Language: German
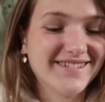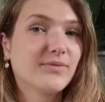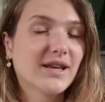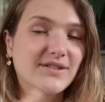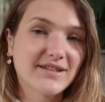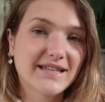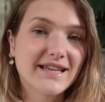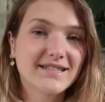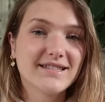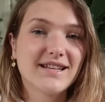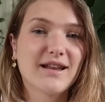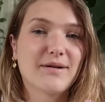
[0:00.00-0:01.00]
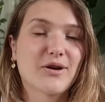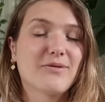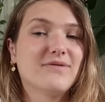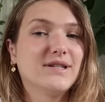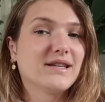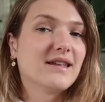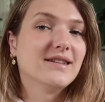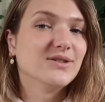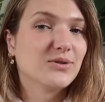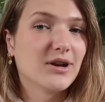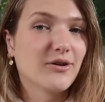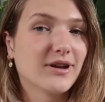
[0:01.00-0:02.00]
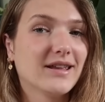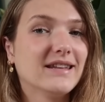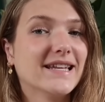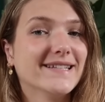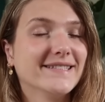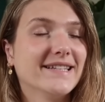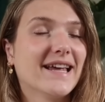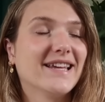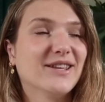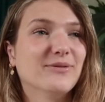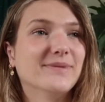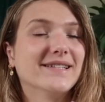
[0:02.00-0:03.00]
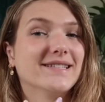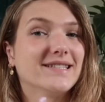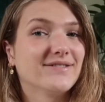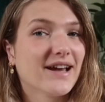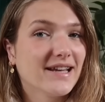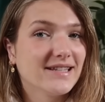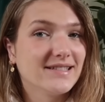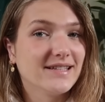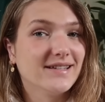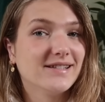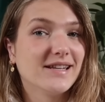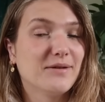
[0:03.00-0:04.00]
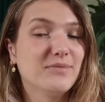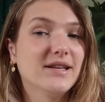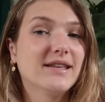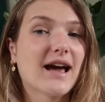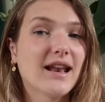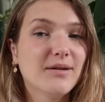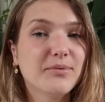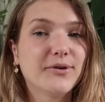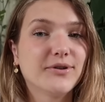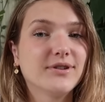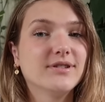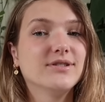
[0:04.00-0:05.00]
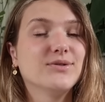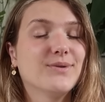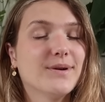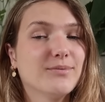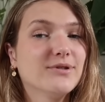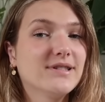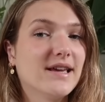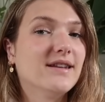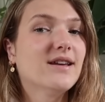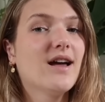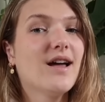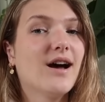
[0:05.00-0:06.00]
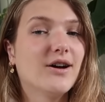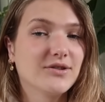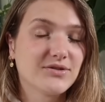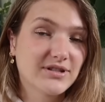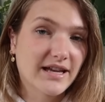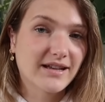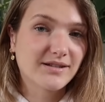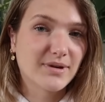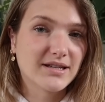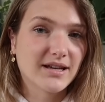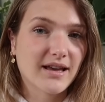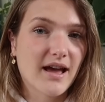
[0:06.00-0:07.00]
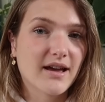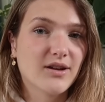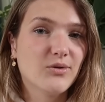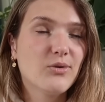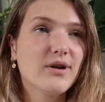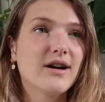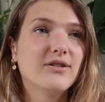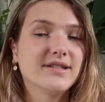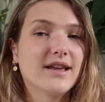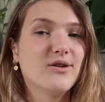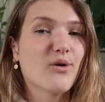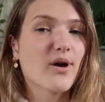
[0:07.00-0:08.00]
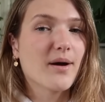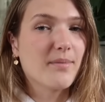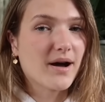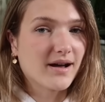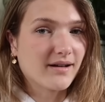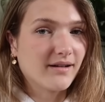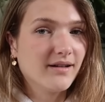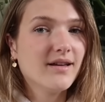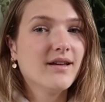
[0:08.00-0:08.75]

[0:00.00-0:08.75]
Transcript: Das war das erste Ziel, aber darüber will ich gar nicht so genau reden, denn es geht eigentlich um das zweite Ziel, nämlich alle Produkte zu 100% aus recycelten Materialien oder aus erneuerbaren